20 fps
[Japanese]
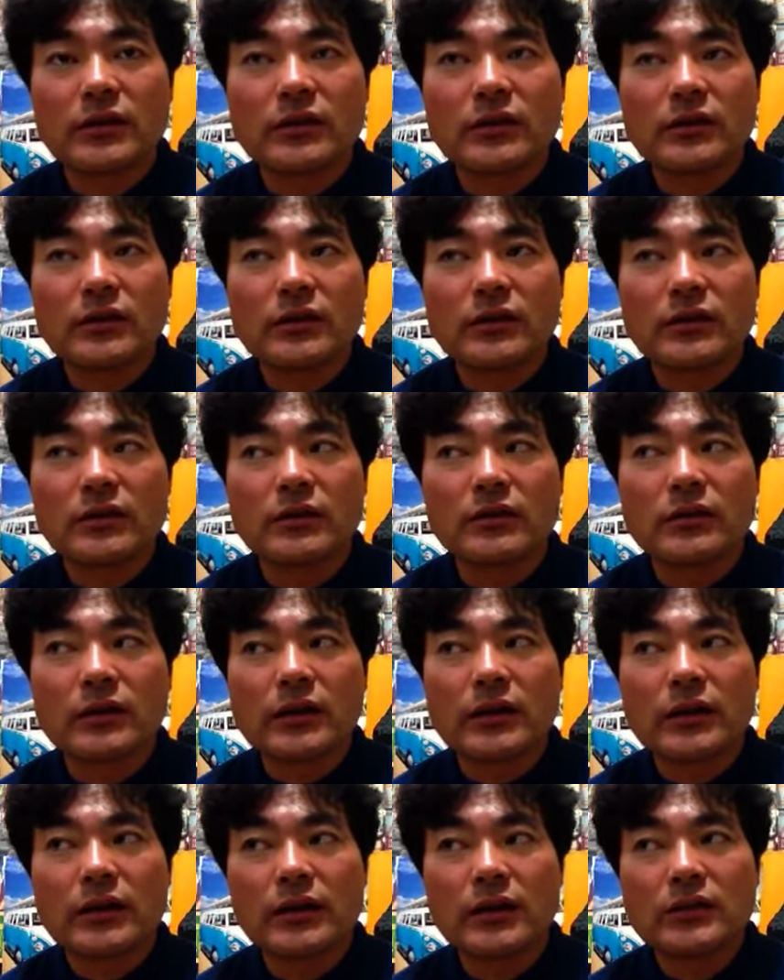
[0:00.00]
えー、だ
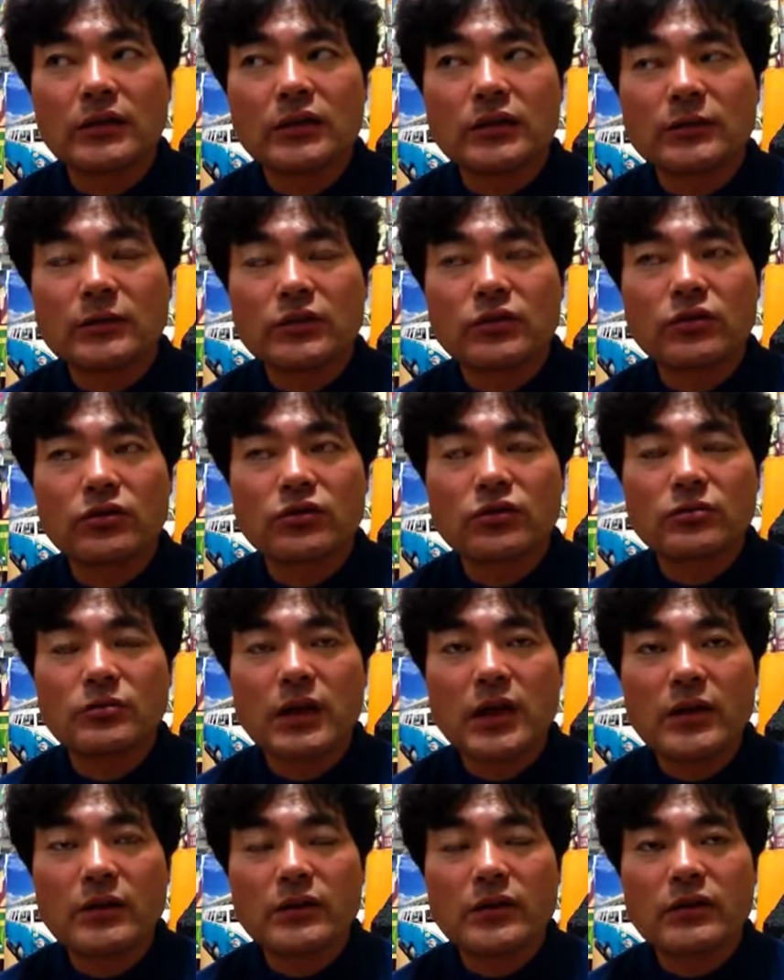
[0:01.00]
から、例えばそういう
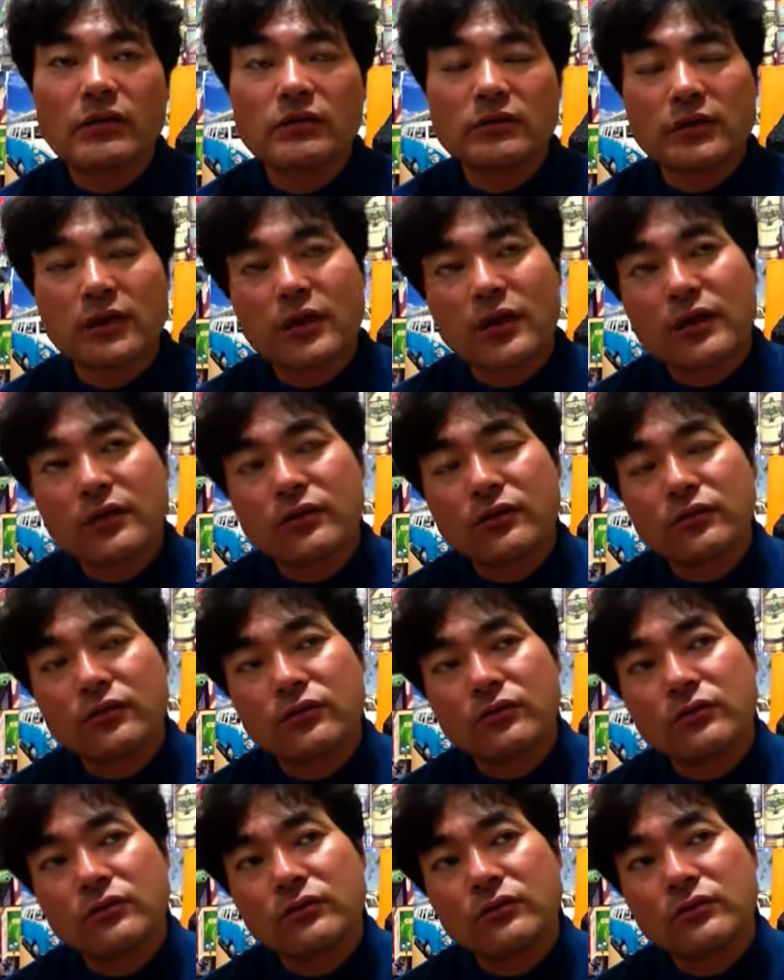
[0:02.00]
場合はですね、そ
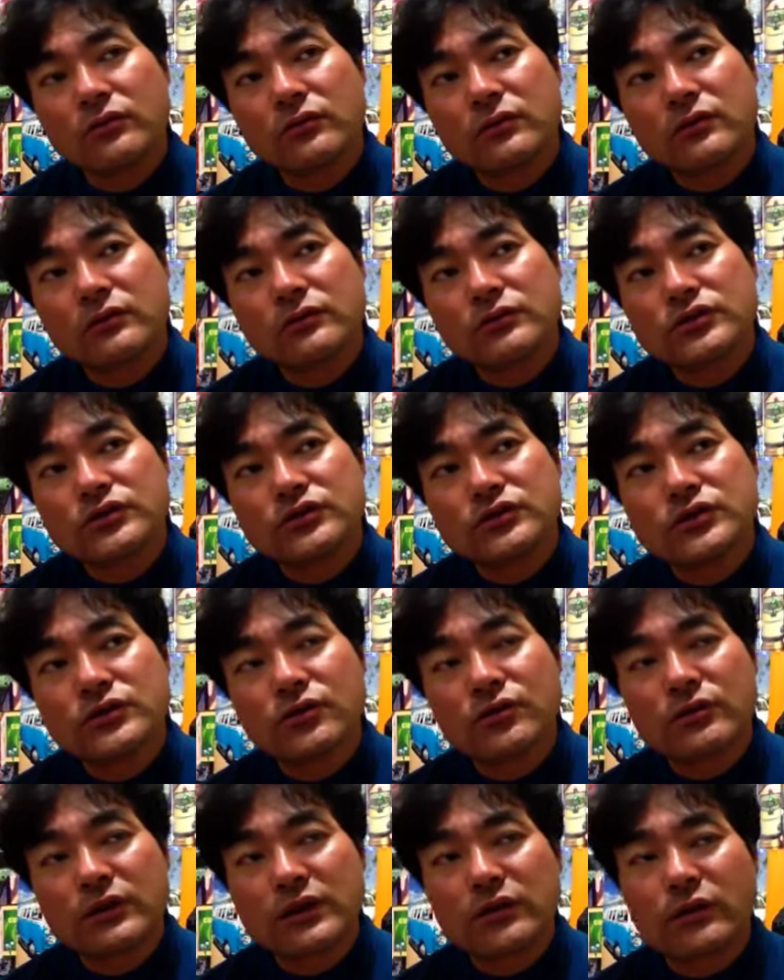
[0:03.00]
の主人
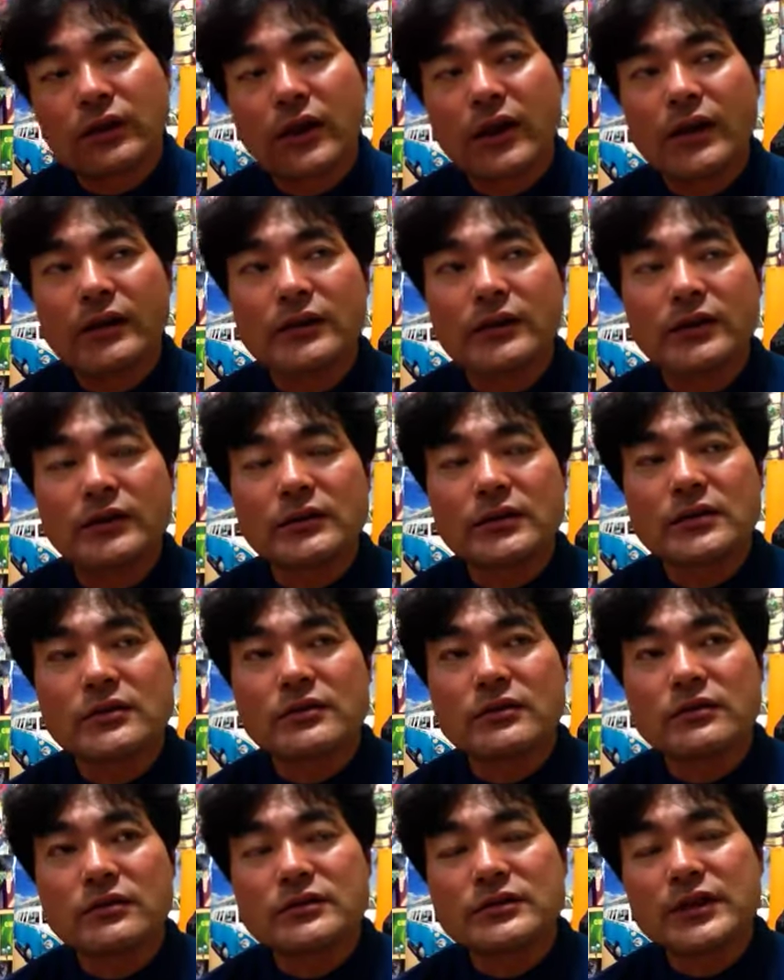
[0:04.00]
公だとか相手方に
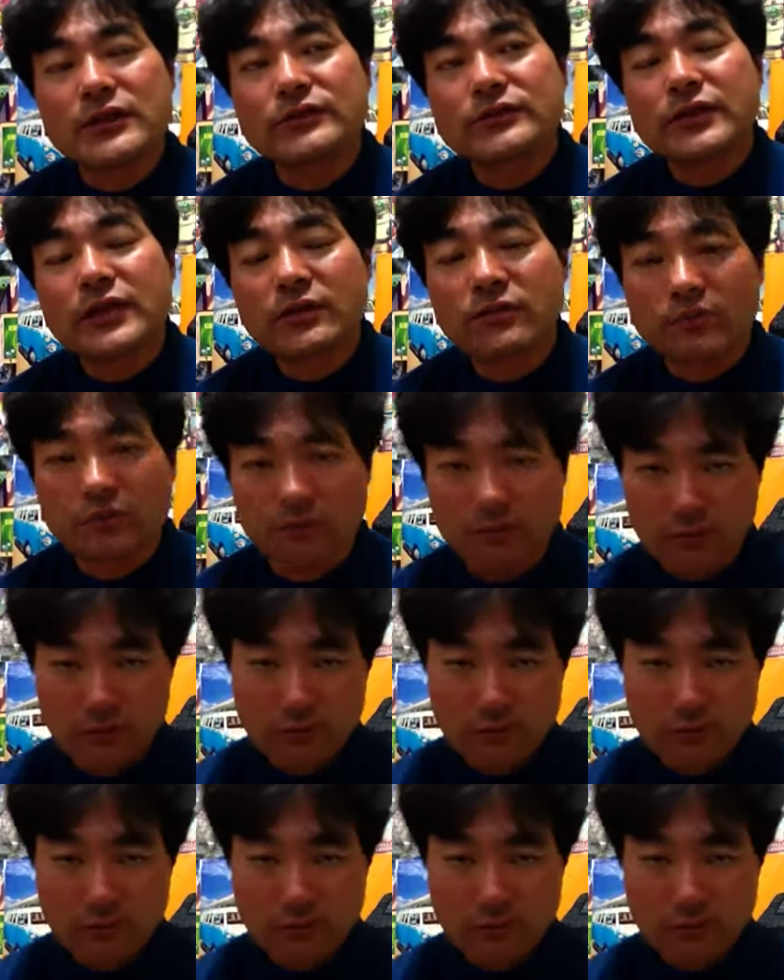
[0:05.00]
ですね、弱点を